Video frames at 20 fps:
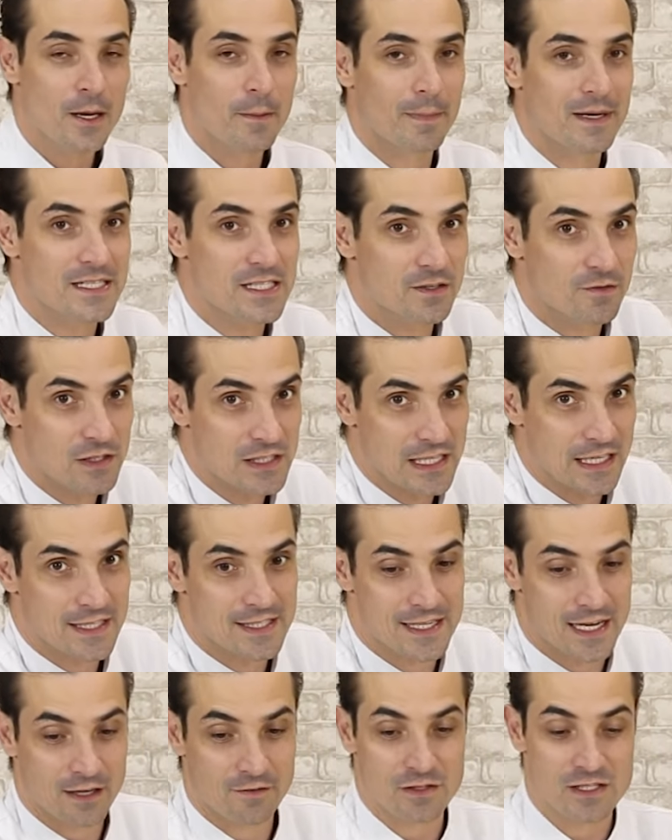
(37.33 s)
Mas se você
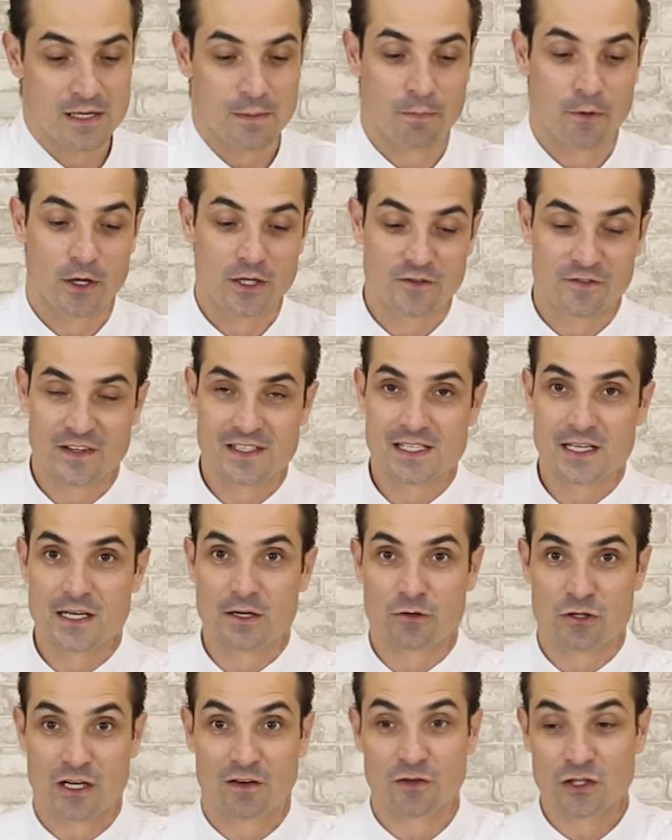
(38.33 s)
quiser, você pode fazer,
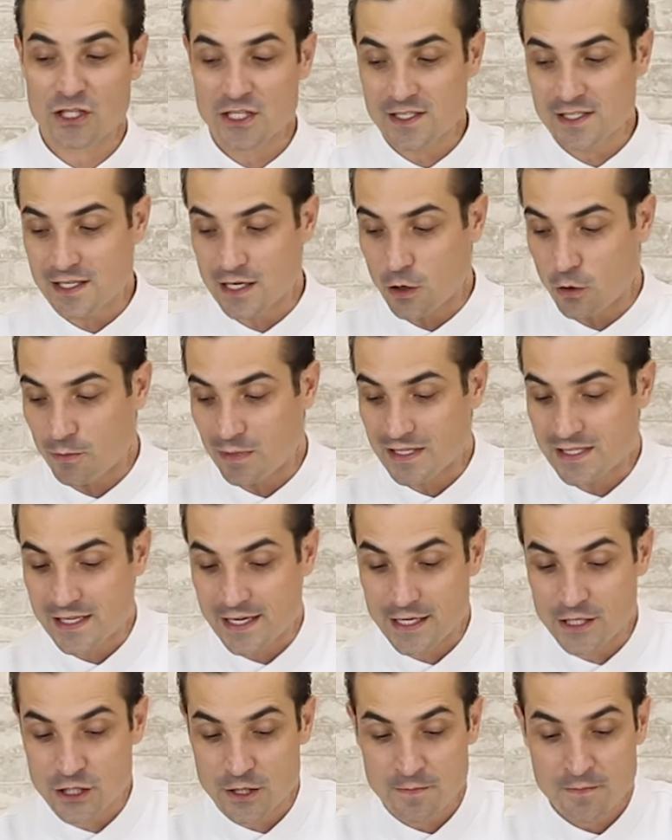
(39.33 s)
eu já vou te ensinar um
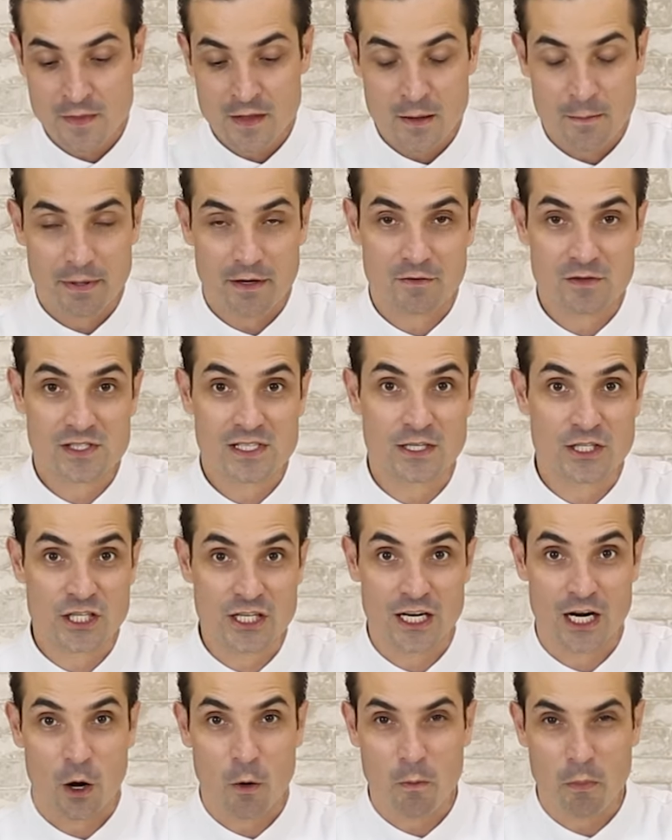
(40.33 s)
macete para você
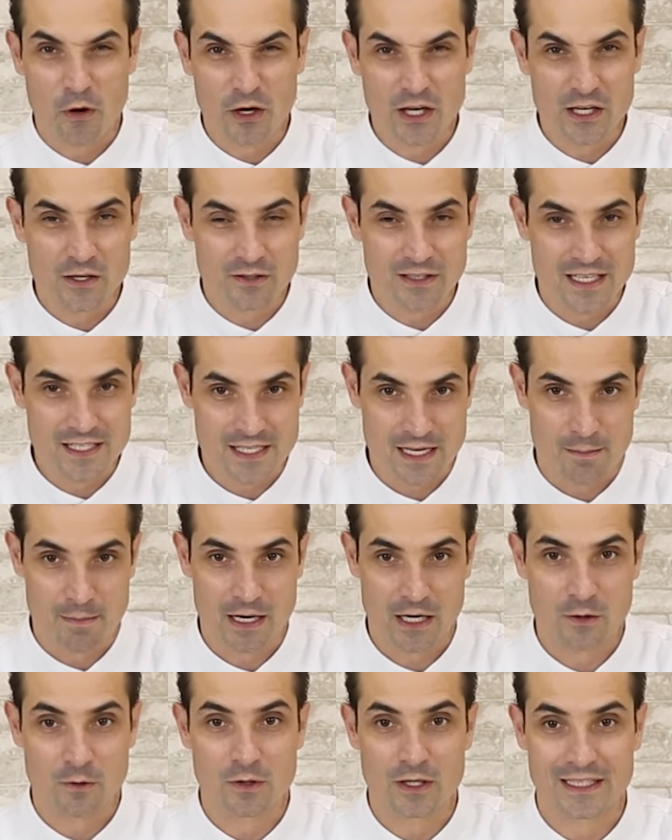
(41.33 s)
tirar um pouquinho desse
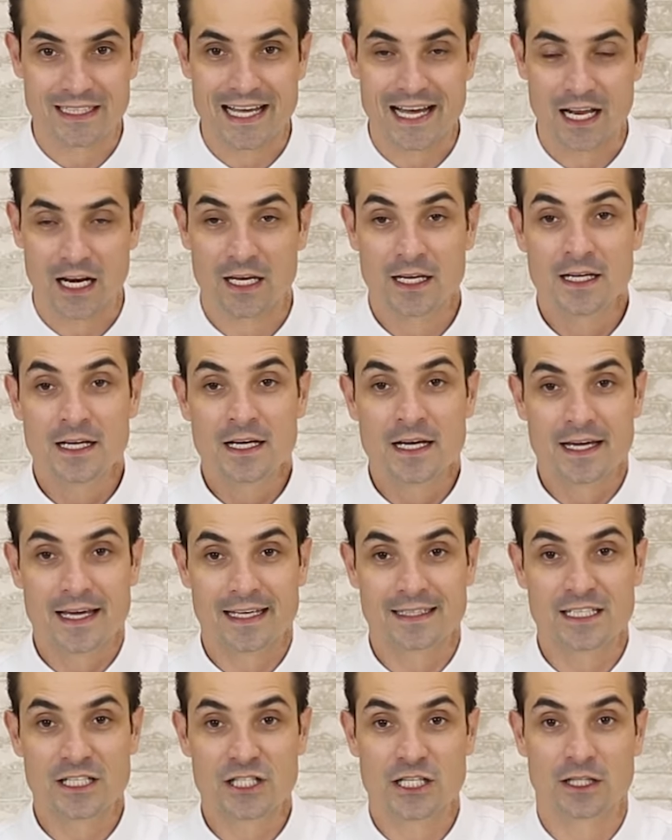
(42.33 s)
amargor dela,
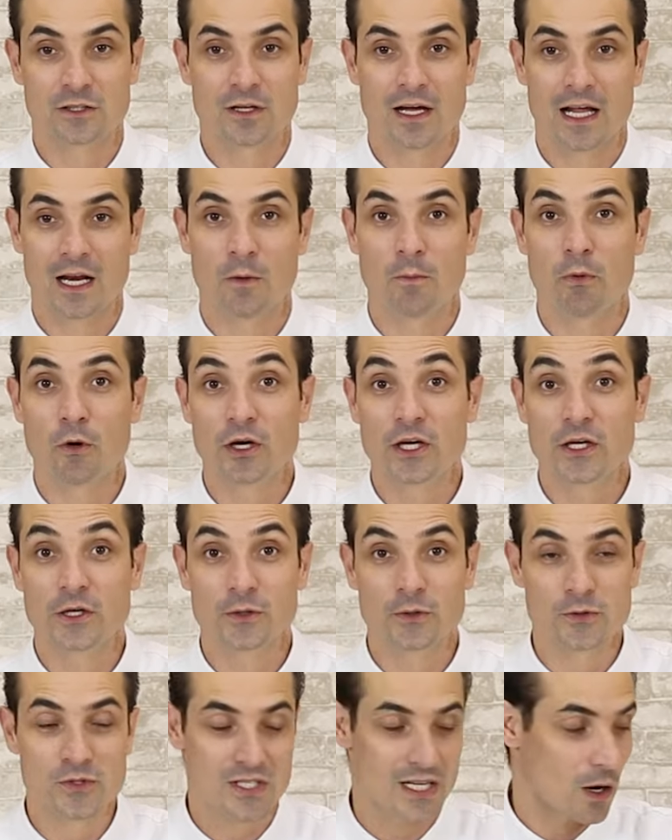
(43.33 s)
que é deixando ela um
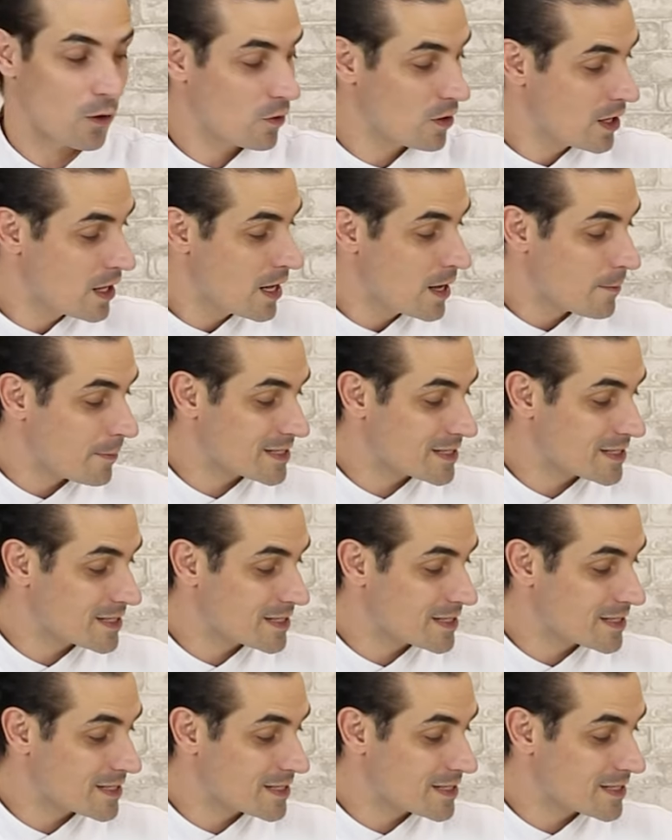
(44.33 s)
pouquinho no sal.